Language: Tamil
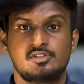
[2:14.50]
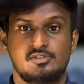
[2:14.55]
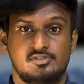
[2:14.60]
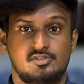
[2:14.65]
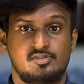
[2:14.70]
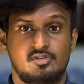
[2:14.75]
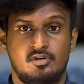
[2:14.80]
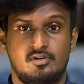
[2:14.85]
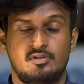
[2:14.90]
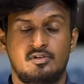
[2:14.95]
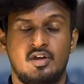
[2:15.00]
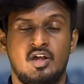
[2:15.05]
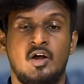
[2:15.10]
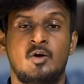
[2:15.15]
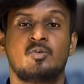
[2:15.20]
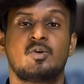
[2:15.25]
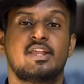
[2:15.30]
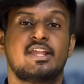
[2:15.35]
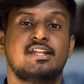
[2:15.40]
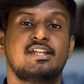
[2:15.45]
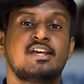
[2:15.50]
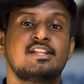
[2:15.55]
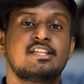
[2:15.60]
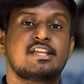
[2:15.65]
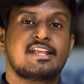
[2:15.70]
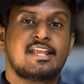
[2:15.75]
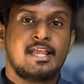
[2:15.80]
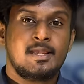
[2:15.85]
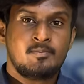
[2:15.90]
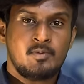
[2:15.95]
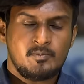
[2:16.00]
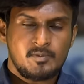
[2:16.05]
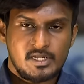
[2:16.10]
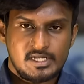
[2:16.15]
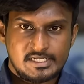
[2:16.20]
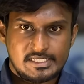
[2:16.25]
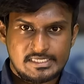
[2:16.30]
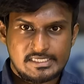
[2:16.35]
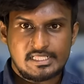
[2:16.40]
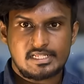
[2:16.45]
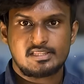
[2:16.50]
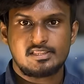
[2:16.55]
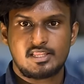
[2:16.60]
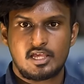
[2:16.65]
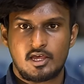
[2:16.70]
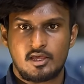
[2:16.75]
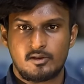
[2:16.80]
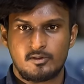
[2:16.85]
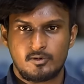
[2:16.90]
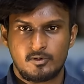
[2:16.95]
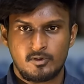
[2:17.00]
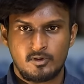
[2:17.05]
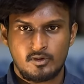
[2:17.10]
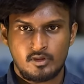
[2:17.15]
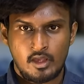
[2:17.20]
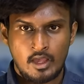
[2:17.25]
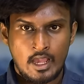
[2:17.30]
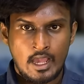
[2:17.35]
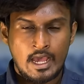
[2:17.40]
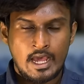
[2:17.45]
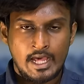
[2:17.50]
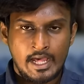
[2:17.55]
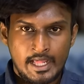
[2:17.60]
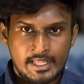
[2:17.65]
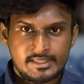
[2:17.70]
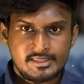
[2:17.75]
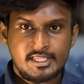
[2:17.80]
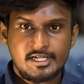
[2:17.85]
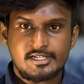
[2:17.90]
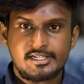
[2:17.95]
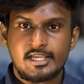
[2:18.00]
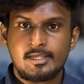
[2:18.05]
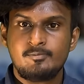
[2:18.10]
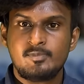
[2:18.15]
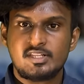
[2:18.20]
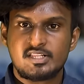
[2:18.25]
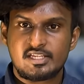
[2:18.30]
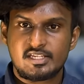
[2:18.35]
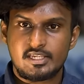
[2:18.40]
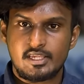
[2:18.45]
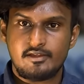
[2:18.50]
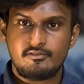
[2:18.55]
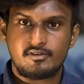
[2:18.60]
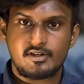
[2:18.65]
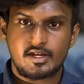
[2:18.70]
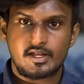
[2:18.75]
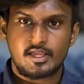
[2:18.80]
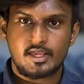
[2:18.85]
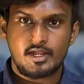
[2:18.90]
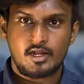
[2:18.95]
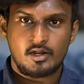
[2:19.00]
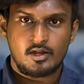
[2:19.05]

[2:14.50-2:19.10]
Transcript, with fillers: ஸோ அவங்கக்கிட்ட அந்த கேப்பபிலிட்டி இருந்தாலும் அந்த டைம் இந்த ஏவுகணை